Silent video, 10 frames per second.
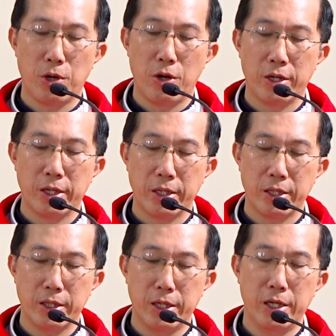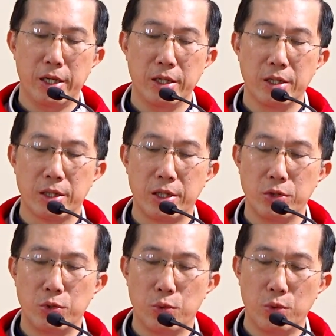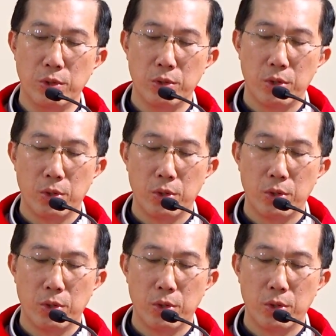con nghe được tiếng Chúa